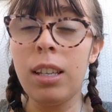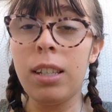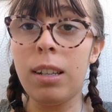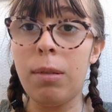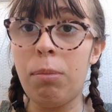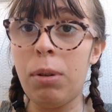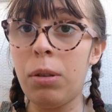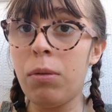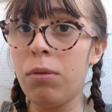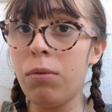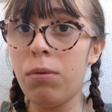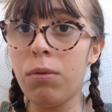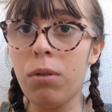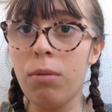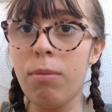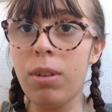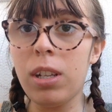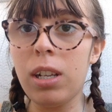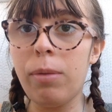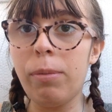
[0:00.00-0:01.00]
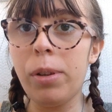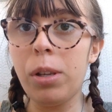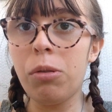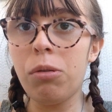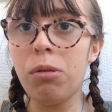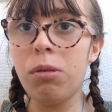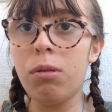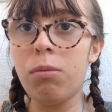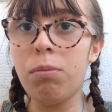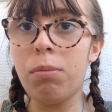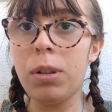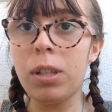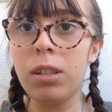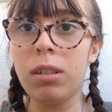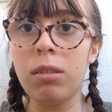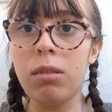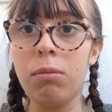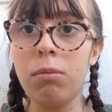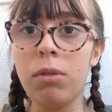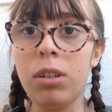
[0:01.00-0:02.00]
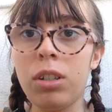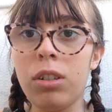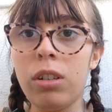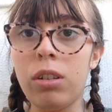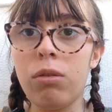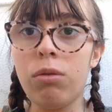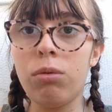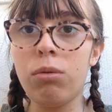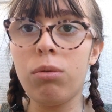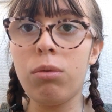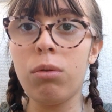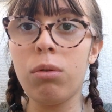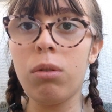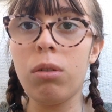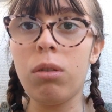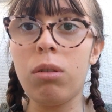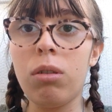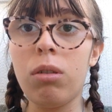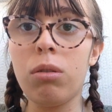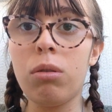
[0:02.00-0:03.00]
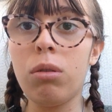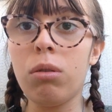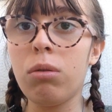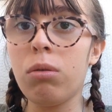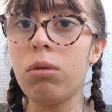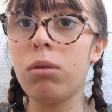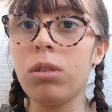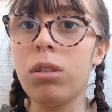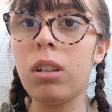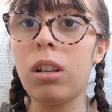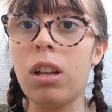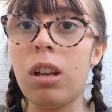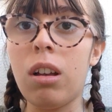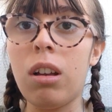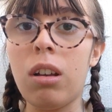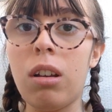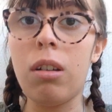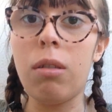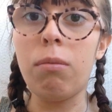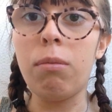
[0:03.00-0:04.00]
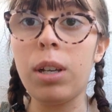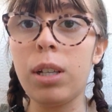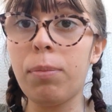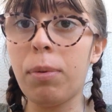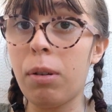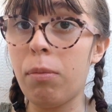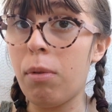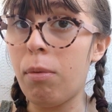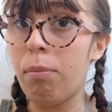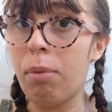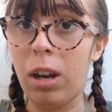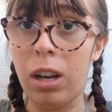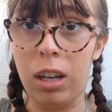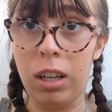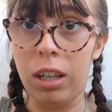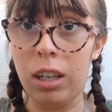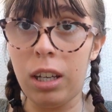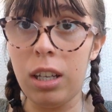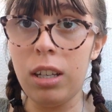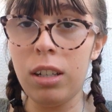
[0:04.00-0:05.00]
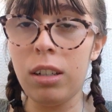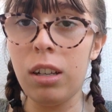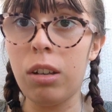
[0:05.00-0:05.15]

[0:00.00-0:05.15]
C'est pas du tout dans mes habitudes parce que moi j'ai toujours euh, tendance à m'exprimer par écrit.